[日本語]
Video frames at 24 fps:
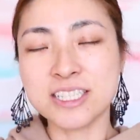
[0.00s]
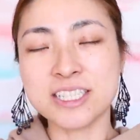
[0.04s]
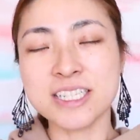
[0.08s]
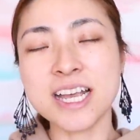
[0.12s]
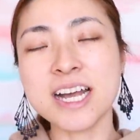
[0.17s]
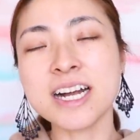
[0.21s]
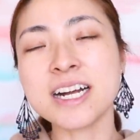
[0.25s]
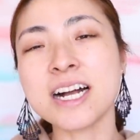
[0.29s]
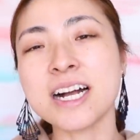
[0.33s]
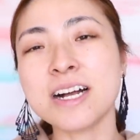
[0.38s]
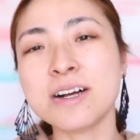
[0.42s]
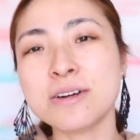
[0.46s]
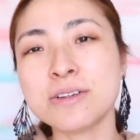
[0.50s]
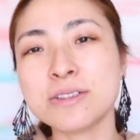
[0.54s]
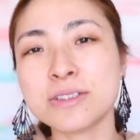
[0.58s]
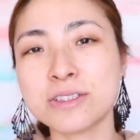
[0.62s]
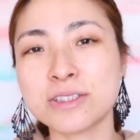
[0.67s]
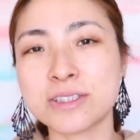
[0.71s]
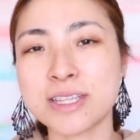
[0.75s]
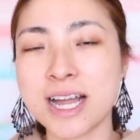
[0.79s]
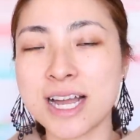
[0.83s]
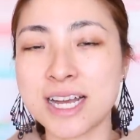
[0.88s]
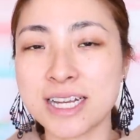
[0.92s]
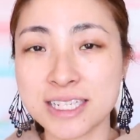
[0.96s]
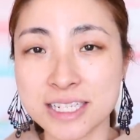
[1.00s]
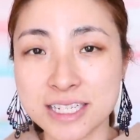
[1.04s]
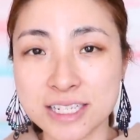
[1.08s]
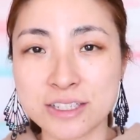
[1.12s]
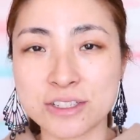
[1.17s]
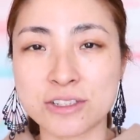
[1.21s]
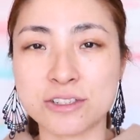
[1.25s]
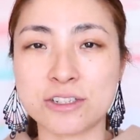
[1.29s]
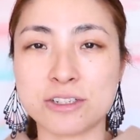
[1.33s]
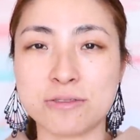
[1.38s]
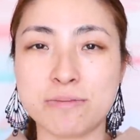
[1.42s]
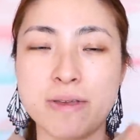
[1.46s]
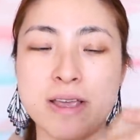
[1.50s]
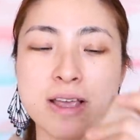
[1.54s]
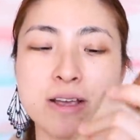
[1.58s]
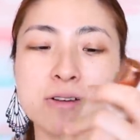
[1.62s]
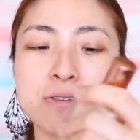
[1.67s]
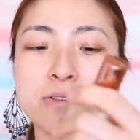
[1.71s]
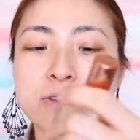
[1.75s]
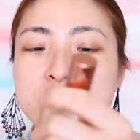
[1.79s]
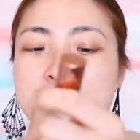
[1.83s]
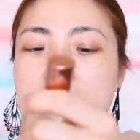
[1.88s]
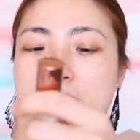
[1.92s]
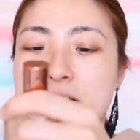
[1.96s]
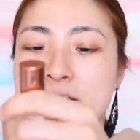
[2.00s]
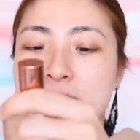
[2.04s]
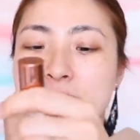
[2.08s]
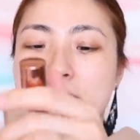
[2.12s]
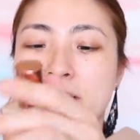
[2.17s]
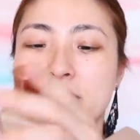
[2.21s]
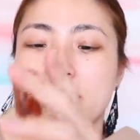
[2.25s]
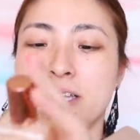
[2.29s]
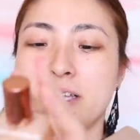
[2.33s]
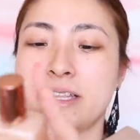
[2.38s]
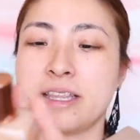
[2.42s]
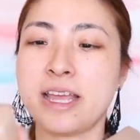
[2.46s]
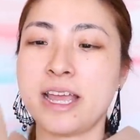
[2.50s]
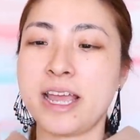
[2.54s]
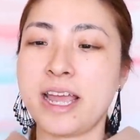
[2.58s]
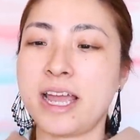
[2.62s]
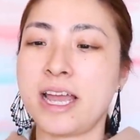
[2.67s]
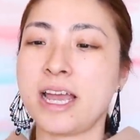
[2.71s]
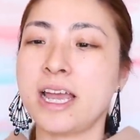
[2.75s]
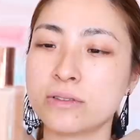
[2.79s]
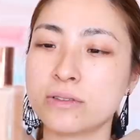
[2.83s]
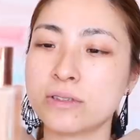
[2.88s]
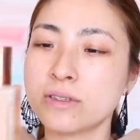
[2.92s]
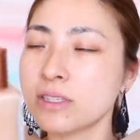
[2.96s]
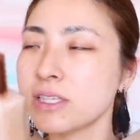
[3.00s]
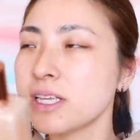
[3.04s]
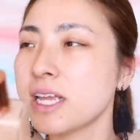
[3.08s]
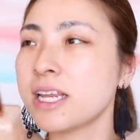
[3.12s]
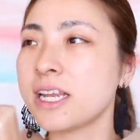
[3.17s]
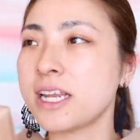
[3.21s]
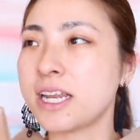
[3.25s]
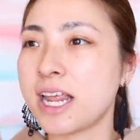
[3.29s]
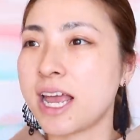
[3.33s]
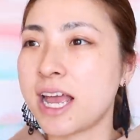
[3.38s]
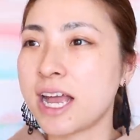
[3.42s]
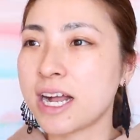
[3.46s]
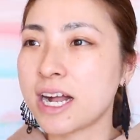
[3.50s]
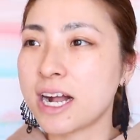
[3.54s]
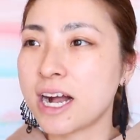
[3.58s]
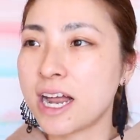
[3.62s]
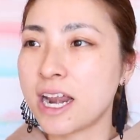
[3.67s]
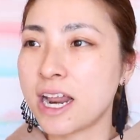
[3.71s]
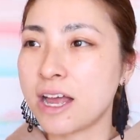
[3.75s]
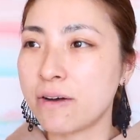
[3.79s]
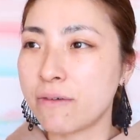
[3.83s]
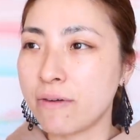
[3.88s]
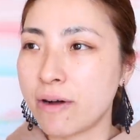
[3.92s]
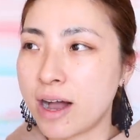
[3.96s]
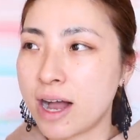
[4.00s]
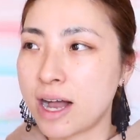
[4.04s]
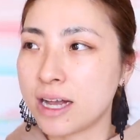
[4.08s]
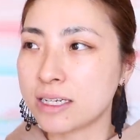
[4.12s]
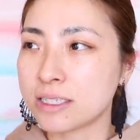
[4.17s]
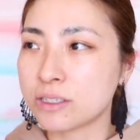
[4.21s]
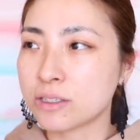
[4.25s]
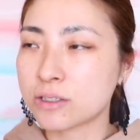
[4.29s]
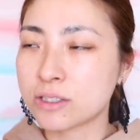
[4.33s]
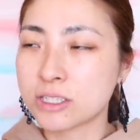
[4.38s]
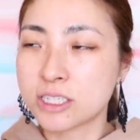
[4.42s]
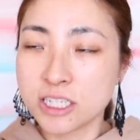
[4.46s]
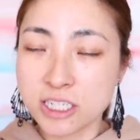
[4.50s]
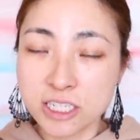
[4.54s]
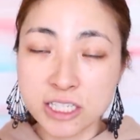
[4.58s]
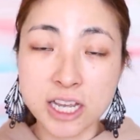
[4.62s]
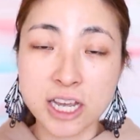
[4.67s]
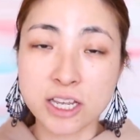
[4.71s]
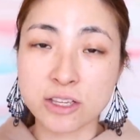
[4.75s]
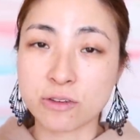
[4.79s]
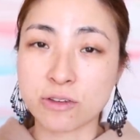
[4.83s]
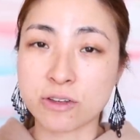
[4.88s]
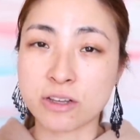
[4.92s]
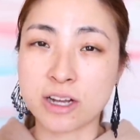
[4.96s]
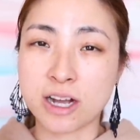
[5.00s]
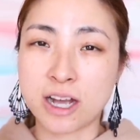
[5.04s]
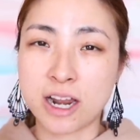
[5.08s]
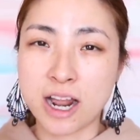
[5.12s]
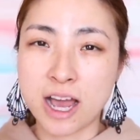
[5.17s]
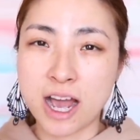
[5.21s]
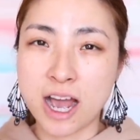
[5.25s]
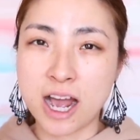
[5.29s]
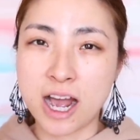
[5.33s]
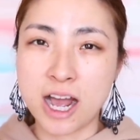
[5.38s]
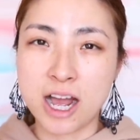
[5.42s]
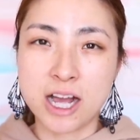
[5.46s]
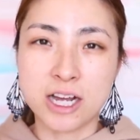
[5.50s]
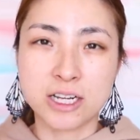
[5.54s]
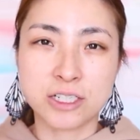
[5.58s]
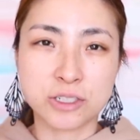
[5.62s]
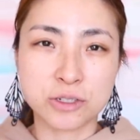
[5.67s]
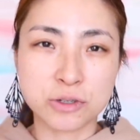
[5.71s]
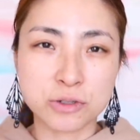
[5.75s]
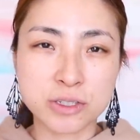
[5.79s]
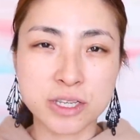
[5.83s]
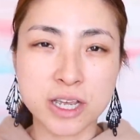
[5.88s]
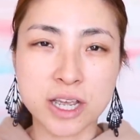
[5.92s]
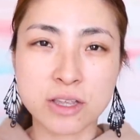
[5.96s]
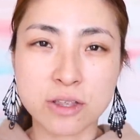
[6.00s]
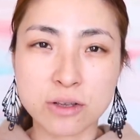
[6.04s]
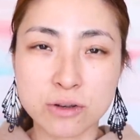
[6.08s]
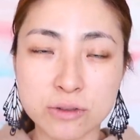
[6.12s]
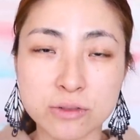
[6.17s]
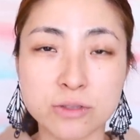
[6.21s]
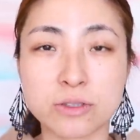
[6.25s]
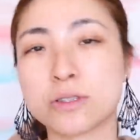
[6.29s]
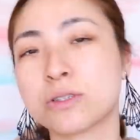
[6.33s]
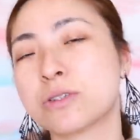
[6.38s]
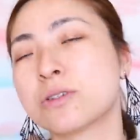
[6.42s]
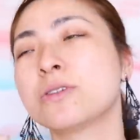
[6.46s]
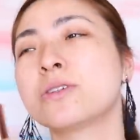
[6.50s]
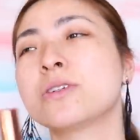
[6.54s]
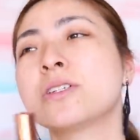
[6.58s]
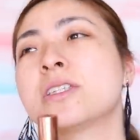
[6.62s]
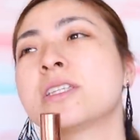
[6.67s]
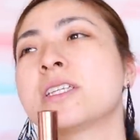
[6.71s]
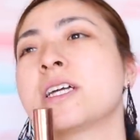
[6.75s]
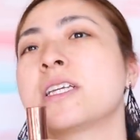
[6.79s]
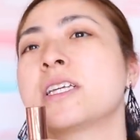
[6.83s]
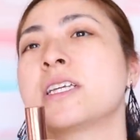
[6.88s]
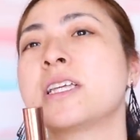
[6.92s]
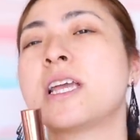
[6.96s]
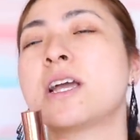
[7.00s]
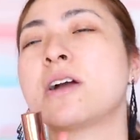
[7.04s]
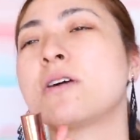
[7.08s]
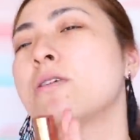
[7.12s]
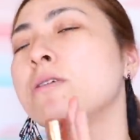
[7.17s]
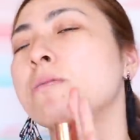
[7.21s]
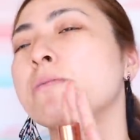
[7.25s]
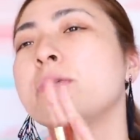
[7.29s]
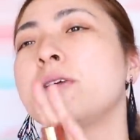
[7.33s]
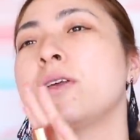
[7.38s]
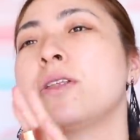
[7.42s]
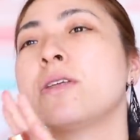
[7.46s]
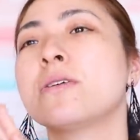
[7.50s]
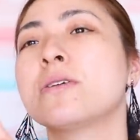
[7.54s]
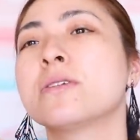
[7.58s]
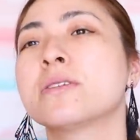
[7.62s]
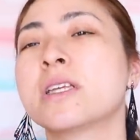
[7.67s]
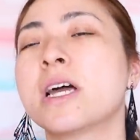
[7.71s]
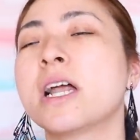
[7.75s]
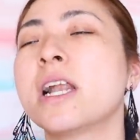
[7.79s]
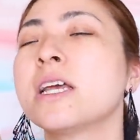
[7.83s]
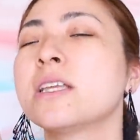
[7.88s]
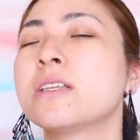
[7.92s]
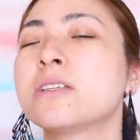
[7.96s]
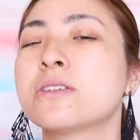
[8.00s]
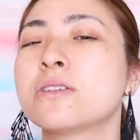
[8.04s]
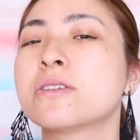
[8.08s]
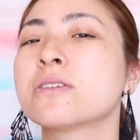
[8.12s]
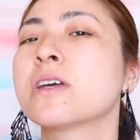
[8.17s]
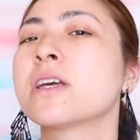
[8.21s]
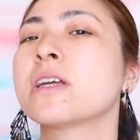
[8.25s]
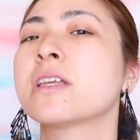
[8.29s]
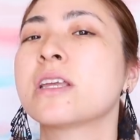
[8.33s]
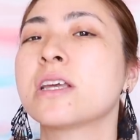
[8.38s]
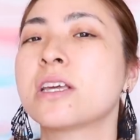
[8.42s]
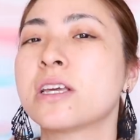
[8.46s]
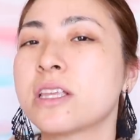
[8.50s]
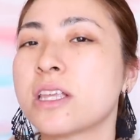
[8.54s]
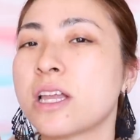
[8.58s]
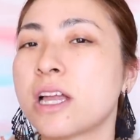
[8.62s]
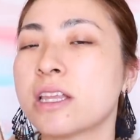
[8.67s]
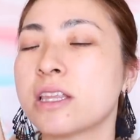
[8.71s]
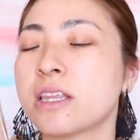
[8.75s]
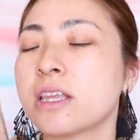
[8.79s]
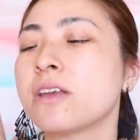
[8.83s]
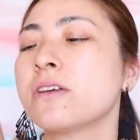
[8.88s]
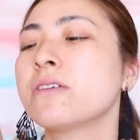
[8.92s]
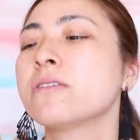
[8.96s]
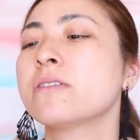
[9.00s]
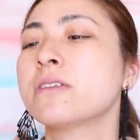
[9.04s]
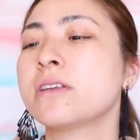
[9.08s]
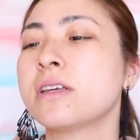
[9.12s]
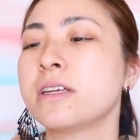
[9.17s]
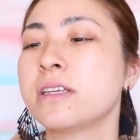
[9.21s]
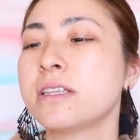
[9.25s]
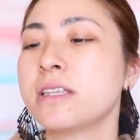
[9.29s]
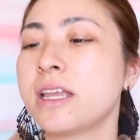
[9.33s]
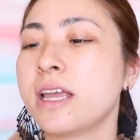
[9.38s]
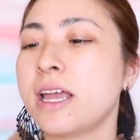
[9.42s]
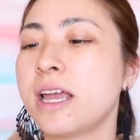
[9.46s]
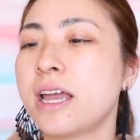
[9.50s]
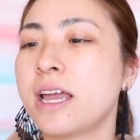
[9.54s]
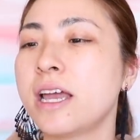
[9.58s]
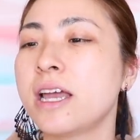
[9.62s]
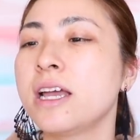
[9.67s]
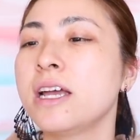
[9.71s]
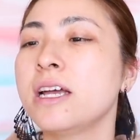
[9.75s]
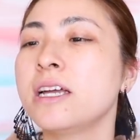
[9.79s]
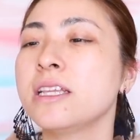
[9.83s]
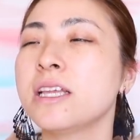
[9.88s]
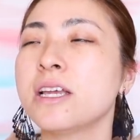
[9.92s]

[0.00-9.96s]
ツヤ感を大事にするメイクをされる方で常にね彼は小さい時から女性の美しさにねこう魅了され続けてきたって言っていて